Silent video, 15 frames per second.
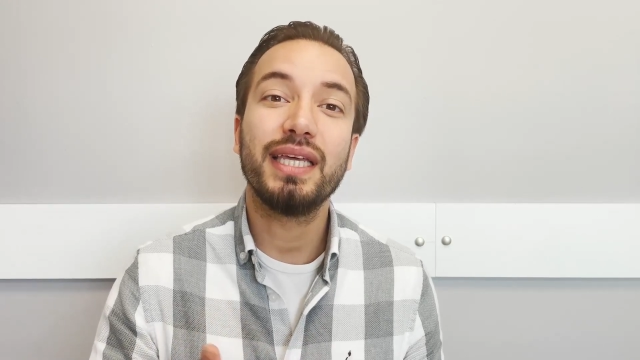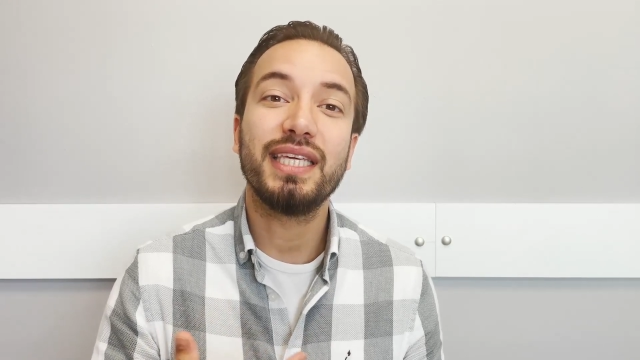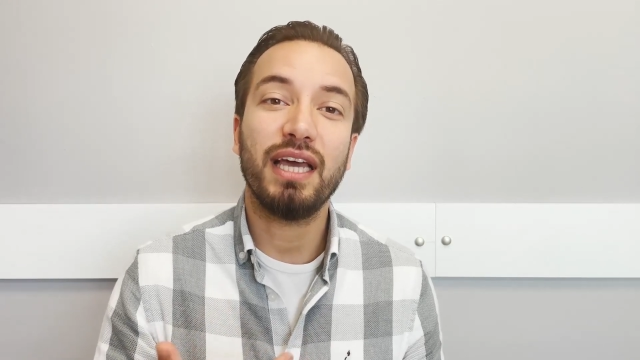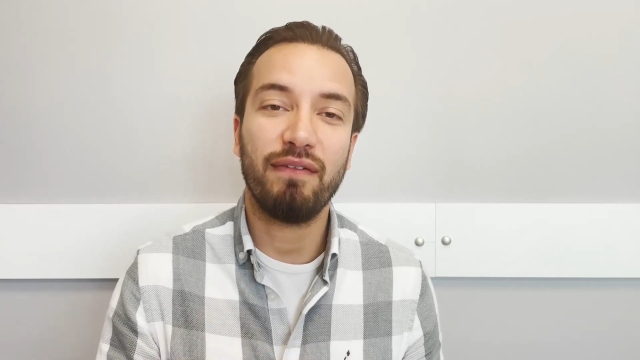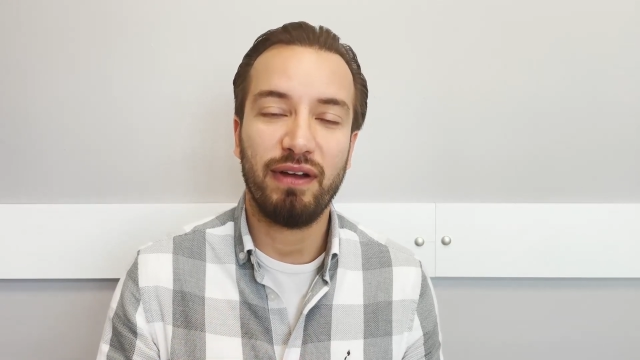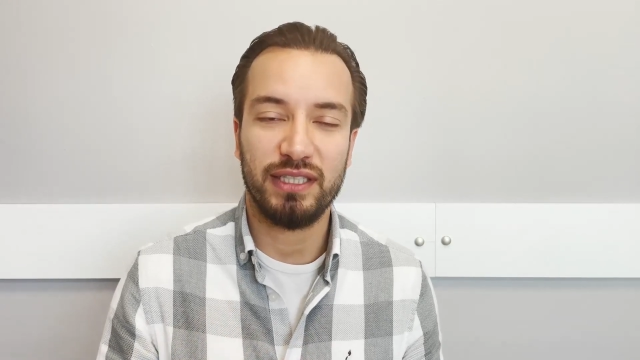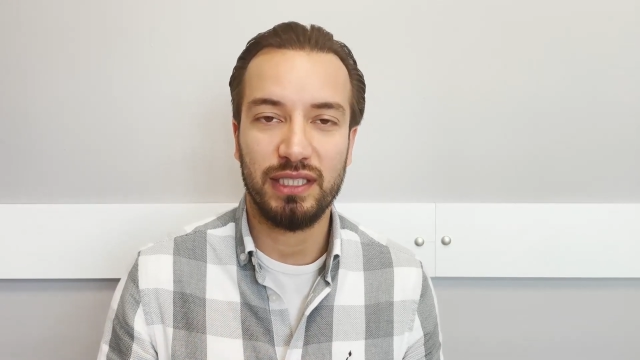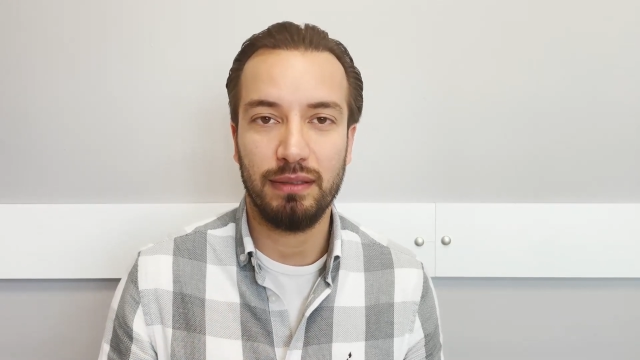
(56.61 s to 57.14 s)

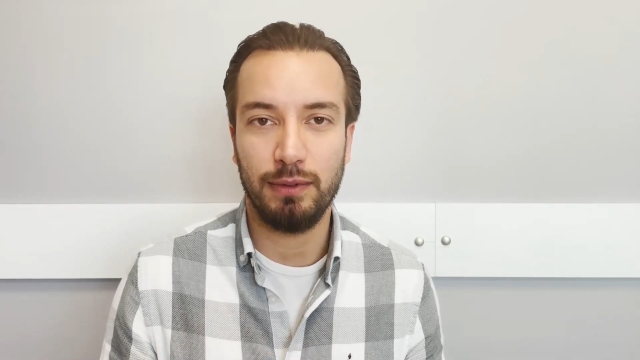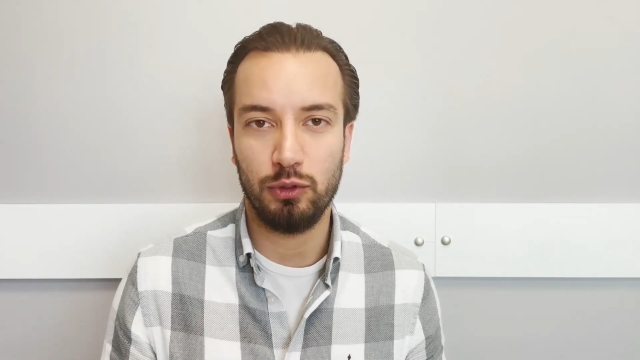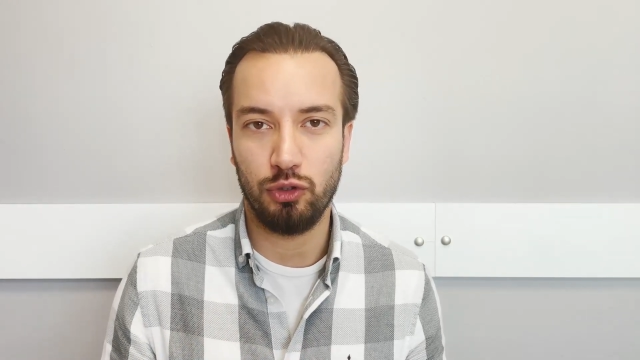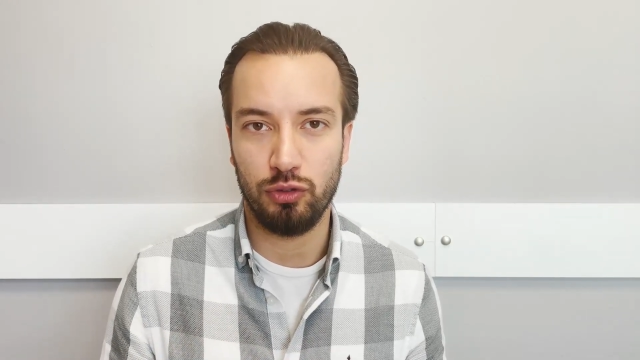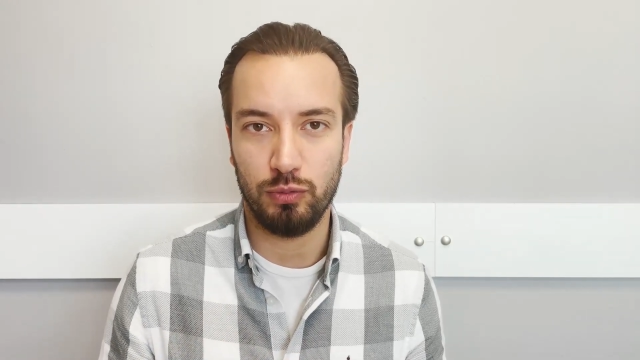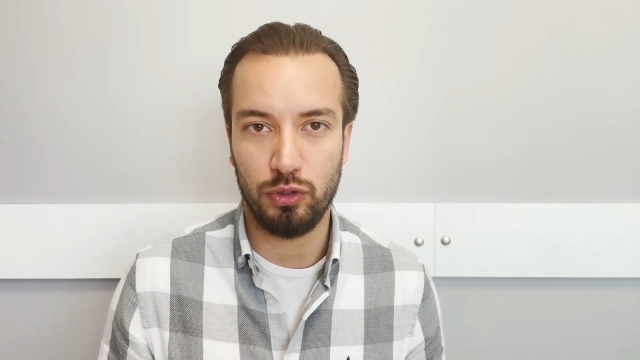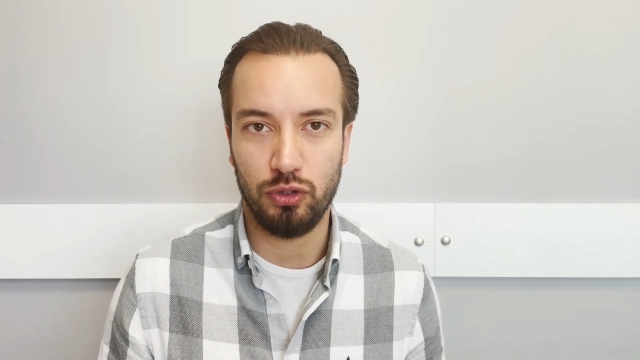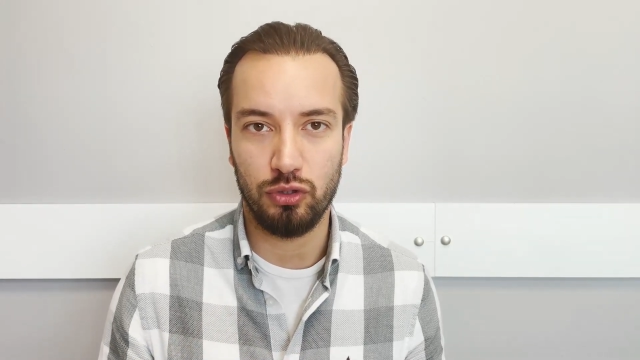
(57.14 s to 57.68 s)
yavaşlama
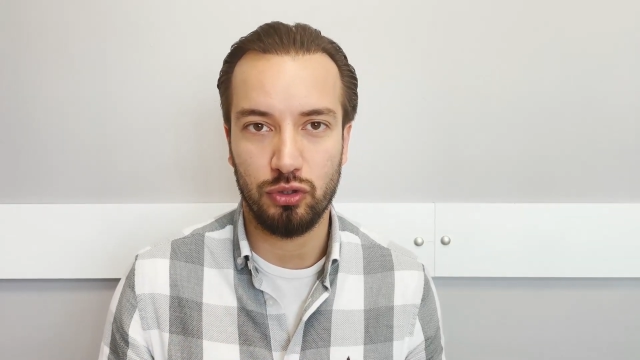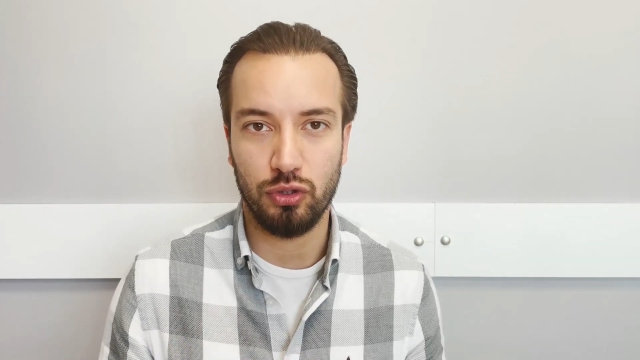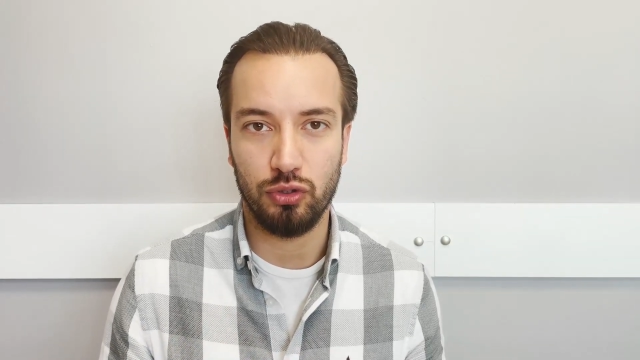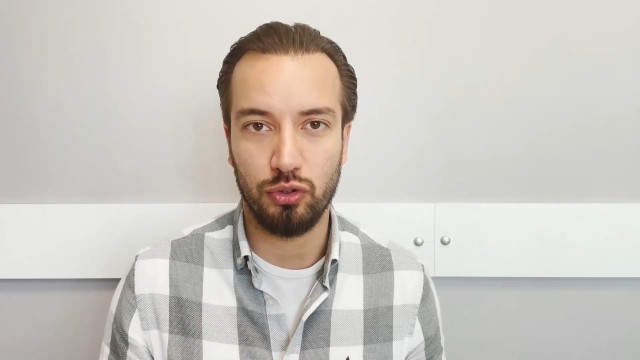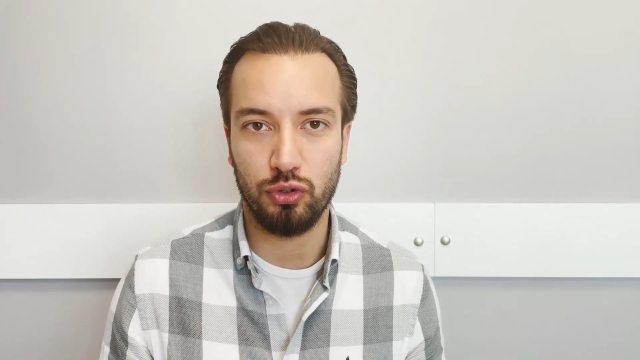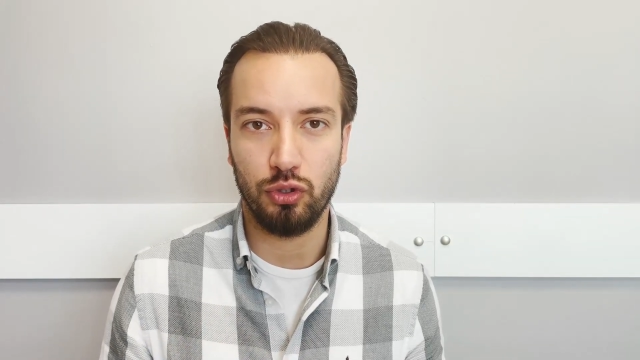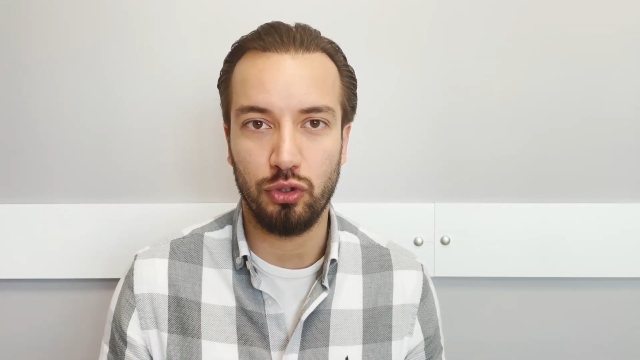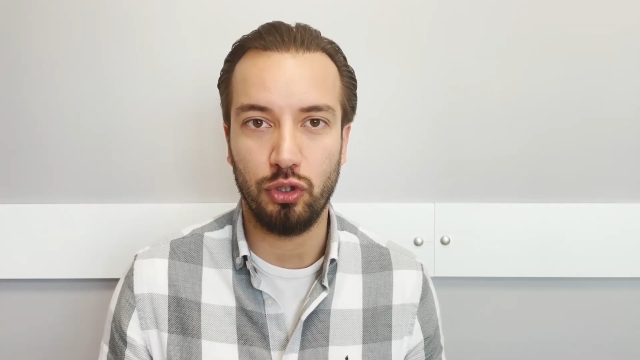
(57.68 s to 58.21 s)
durumu söz
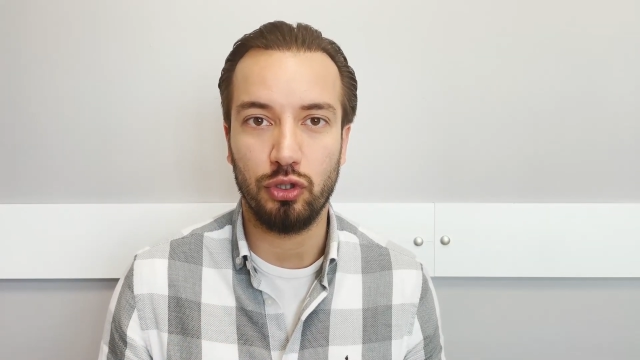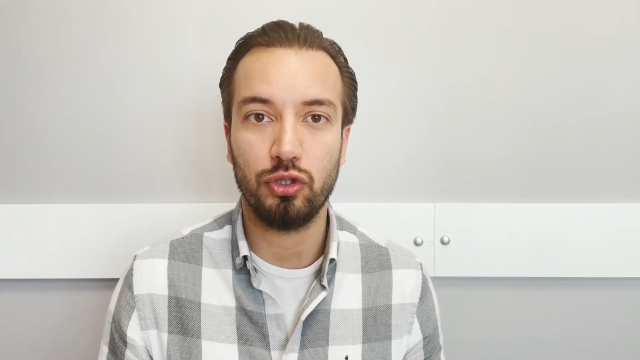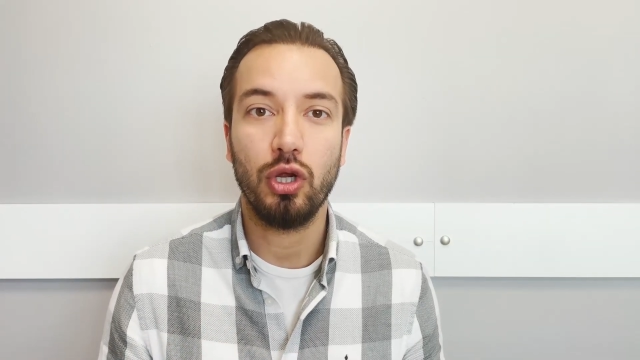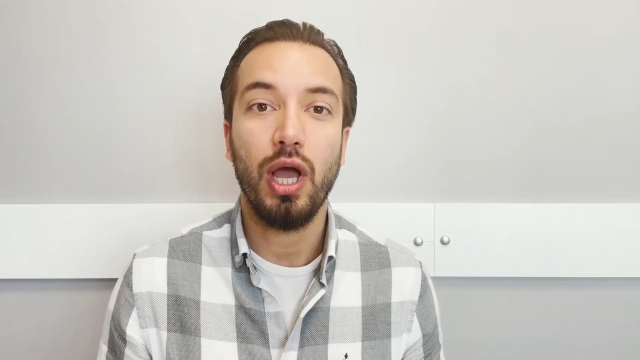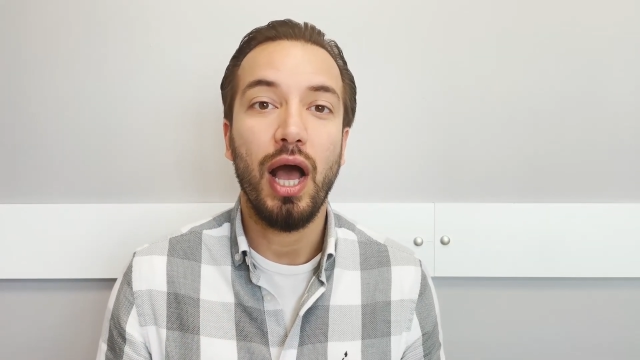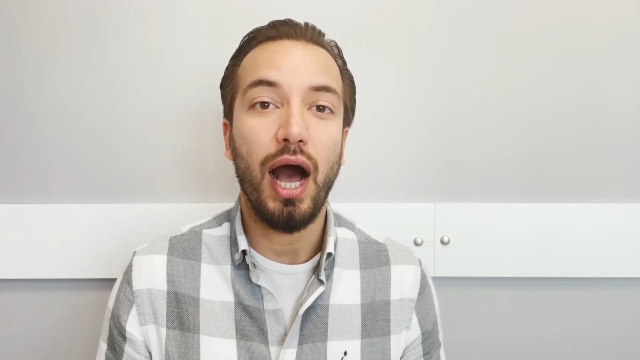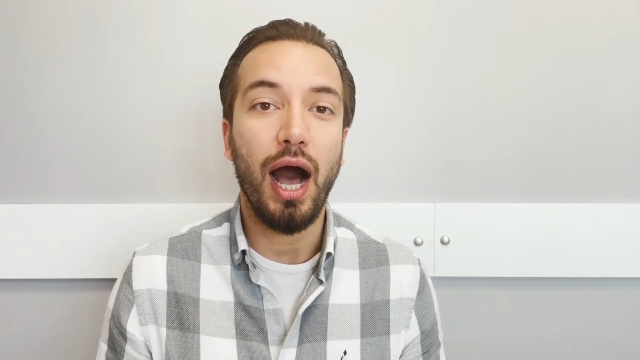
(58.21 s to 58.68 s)
konusu oluyor.